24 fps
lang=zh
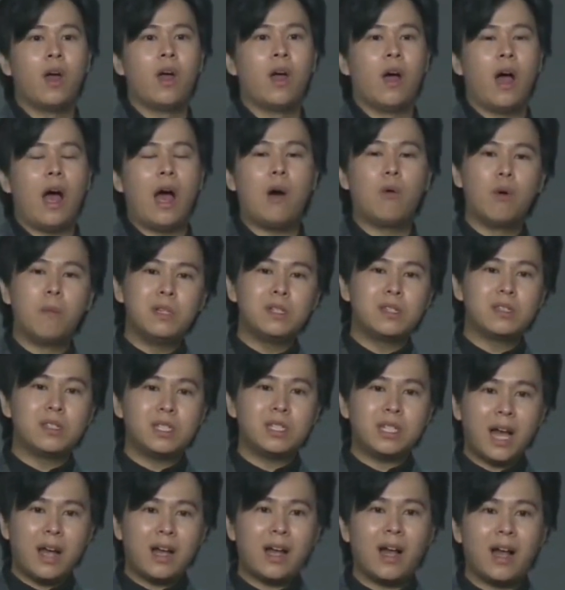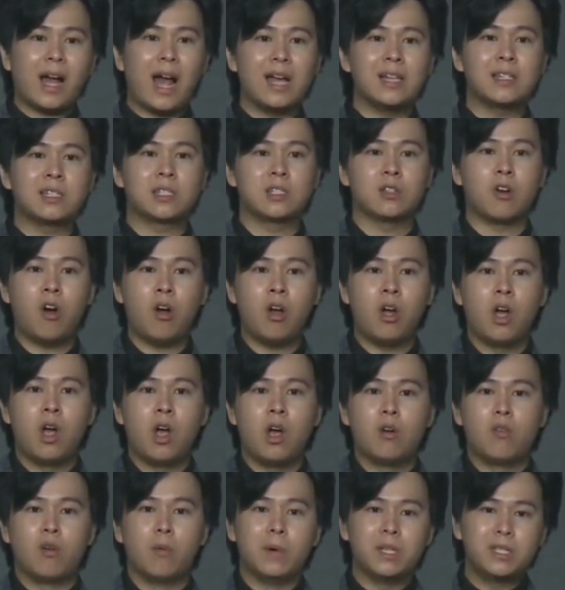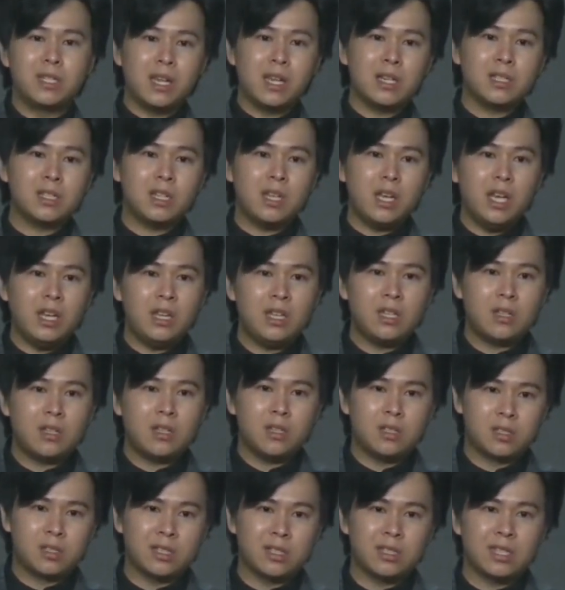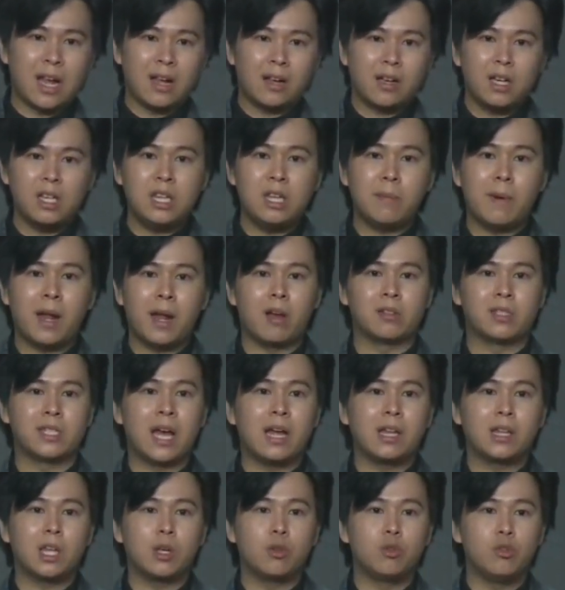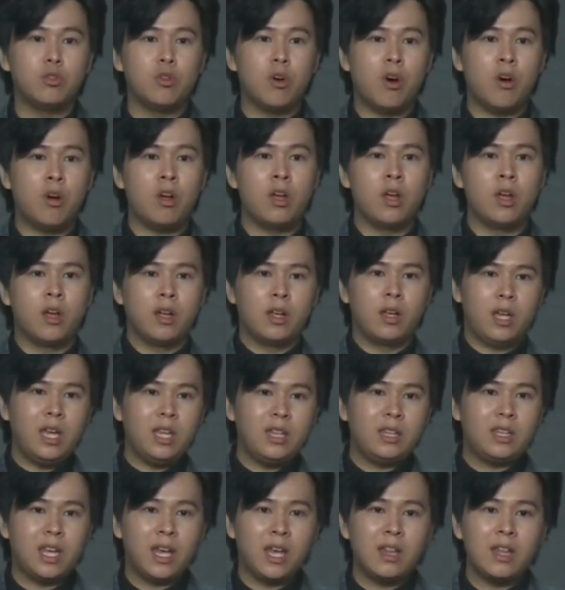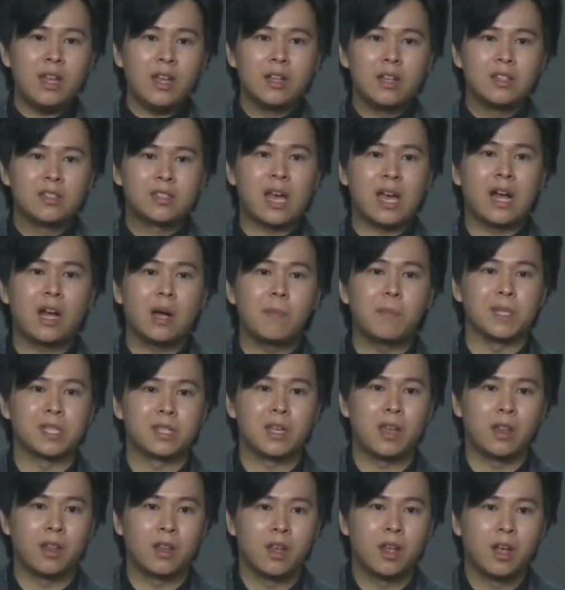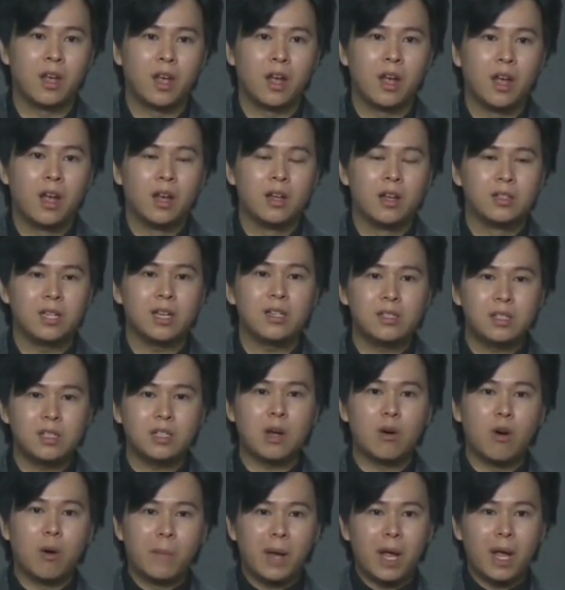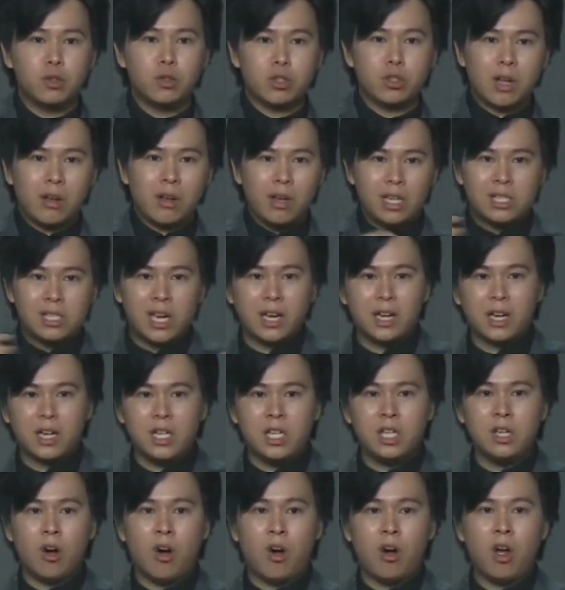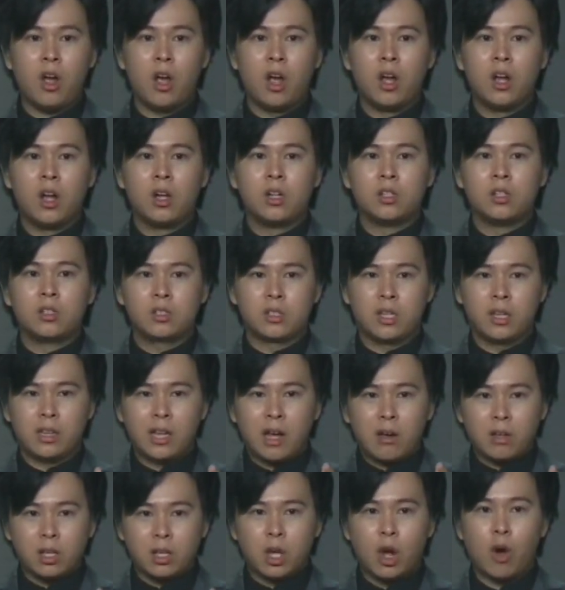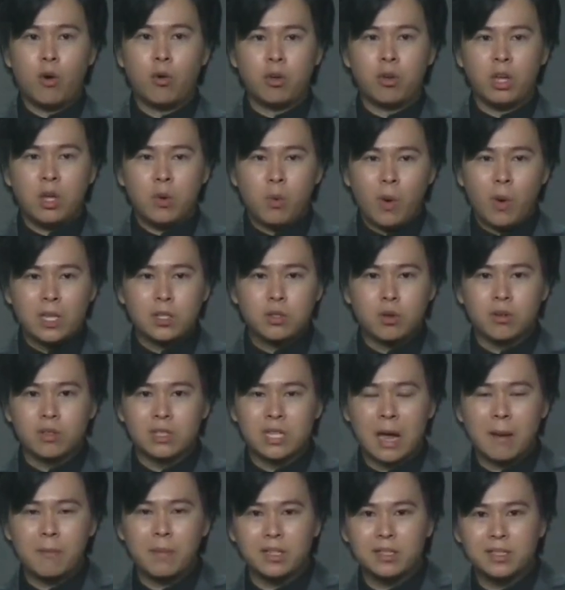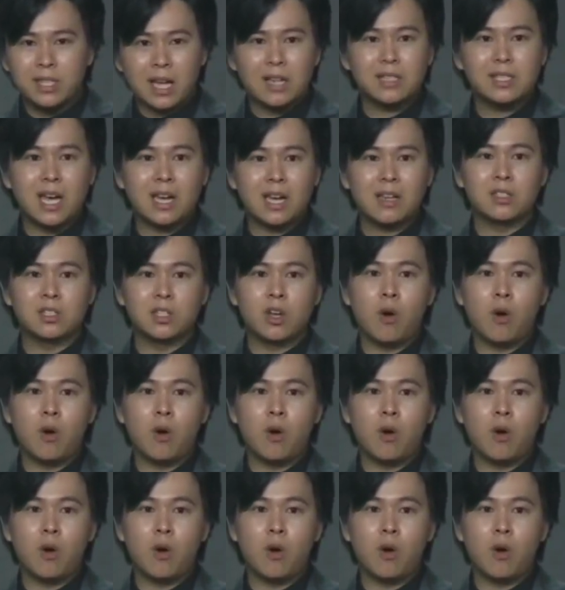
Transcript: 啊，我们只是刚刚开始哦，我们现在是一十三个亿罢了，相等于哦一点三个 percent。像今天我们要做到一千个亿哦，等到以后有一万种产品上架的时